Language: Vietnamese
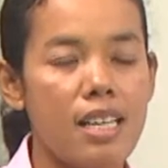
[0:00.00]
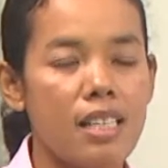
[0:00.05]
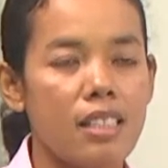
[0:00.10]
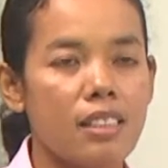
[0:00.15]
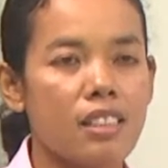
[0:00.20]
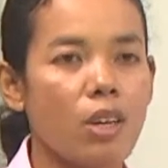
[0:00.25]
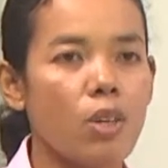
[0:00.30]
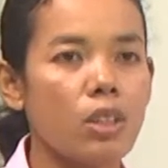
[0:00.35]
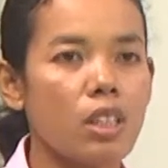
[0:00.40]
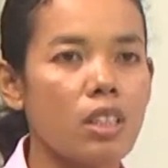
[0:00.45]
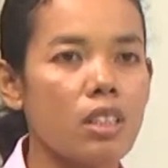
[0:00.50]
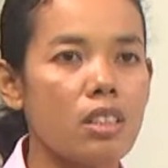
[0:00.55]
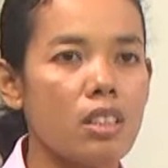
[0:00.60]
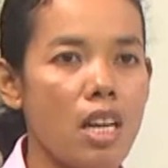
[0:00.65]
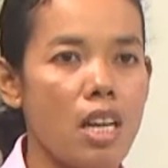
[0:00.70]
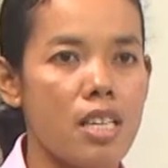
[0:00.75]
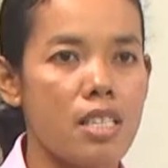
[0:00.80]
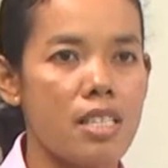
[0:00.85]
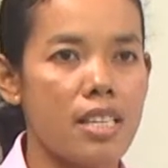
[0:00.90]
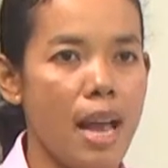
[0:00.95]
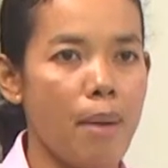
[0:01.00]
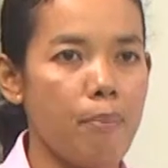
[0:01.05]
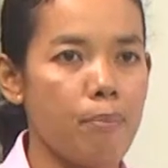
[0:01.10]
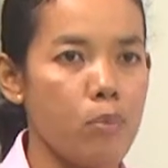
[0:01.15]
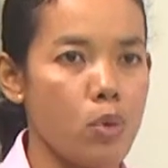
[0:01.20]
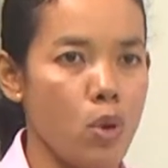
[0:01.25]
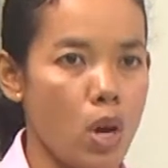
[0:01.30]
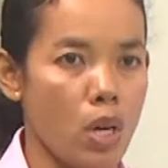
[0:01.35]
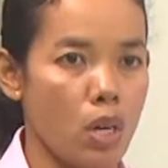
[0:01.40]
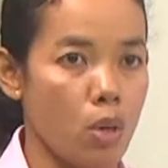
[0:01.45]
sâu từ đấy
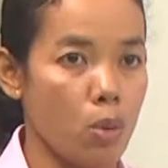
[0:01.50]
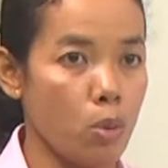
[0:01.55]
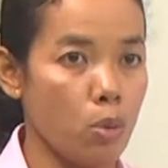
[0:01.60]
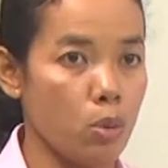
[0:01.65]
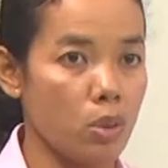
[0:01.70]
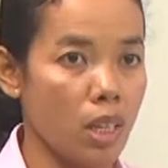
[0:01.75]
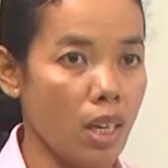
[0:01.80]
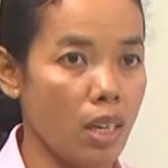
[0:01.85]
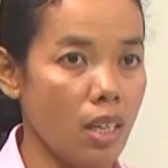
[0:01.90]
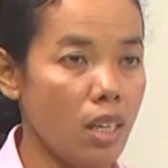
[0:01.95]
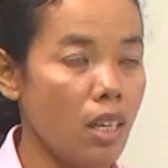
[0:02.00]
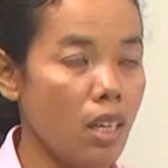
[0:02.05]
chăm một rù sấn